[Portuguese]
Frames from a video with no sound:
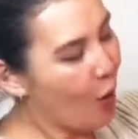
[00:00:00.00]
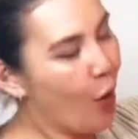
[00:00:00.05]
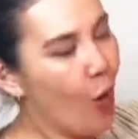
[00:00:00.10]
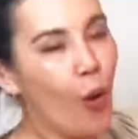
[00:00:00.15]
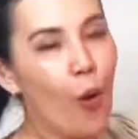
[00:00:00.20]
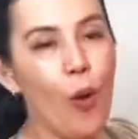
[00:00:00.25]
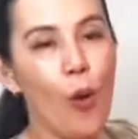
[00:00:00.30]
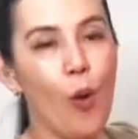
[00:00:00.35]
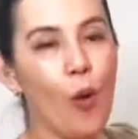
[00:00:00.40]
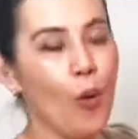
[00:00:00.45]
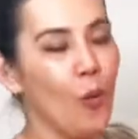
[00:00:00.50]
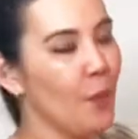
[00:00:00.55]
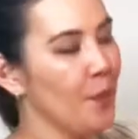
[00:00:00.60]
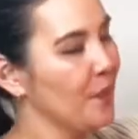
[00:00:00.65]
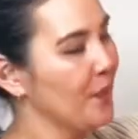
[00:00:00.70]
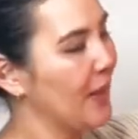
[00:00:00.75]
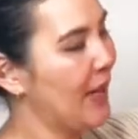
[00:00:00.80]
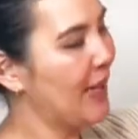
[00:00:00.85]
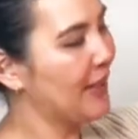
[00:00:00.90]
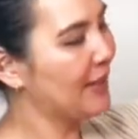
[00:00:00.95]

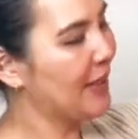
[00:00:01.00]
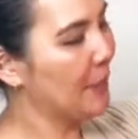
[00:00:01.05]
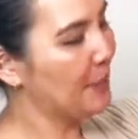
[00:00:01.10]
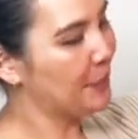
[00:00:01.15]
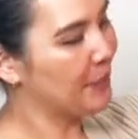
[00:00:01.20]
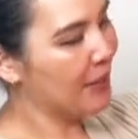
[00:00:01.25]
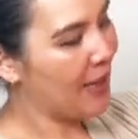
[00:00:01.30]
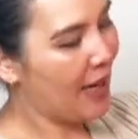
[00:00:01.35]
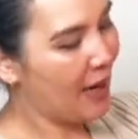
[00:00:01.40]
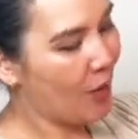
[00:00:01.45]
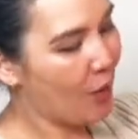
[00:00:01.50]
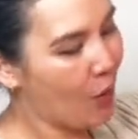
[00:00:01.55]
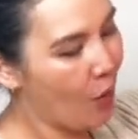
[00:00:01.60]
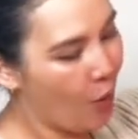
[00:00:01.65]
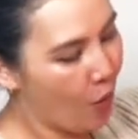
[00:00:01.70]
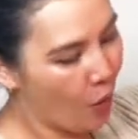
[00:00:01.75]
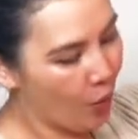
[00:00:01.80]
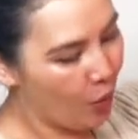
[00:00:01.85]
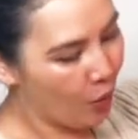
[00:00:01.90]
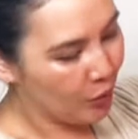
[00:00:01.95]
Ou adaptar com
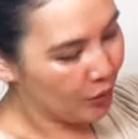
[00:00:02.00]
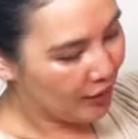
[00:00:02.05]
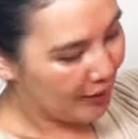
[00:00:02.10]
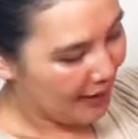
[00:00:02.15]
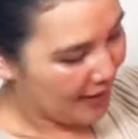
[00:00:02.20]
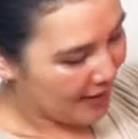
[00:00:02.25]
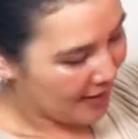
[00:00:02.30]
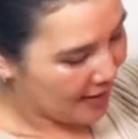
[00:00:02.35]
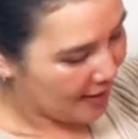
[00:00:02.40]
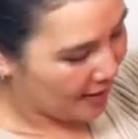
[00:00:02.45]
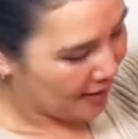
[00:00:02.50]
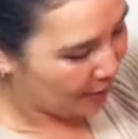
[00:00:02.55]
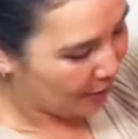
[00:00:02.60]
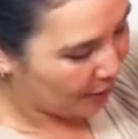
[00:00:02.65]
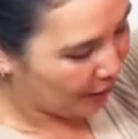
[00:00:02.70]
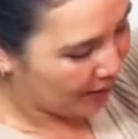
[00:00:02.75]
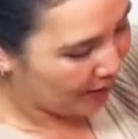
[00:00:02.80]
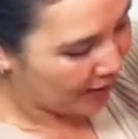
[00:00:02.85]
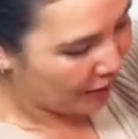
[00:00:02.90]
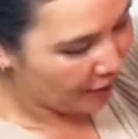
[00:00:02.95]
outras,
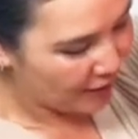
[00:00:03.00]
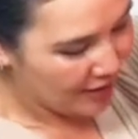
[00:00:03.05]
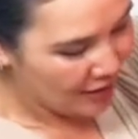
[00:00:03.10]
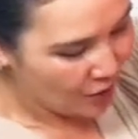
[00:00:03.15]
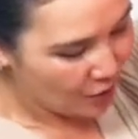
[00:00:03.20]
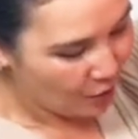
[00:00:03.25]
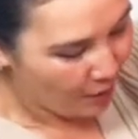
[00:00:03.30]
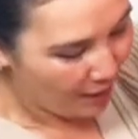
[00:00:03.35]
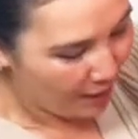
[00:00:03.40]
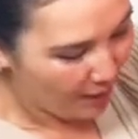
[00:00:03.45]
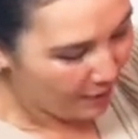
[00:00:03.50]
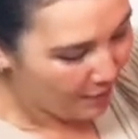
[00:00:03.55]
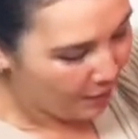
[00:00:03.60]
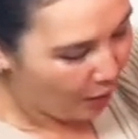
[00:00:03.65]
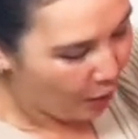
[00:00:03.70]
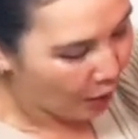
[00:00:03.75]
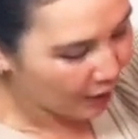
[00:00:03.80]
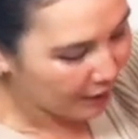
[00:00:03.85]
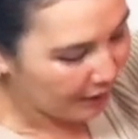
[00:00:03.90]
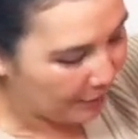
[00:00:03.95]
talvez com uma
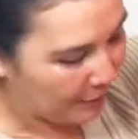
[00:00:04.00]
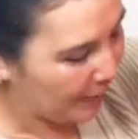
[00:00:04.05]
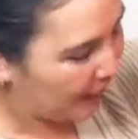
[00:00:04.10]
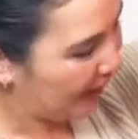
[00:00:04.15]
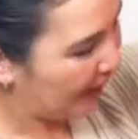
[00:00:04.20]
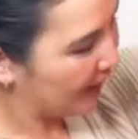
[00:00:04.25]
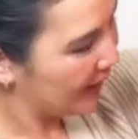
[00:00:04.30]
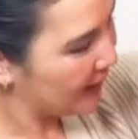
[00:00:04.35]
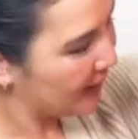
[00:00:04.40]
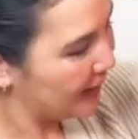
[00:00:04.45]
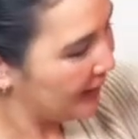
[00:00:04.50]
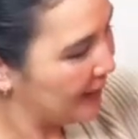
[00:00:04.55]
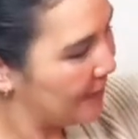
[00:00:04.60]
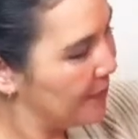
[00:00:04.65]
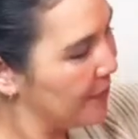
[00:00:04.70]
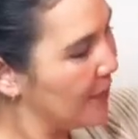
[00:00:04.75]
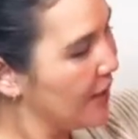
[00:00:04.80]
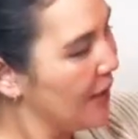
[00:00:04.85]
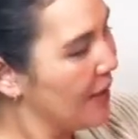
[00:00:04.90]
bota preta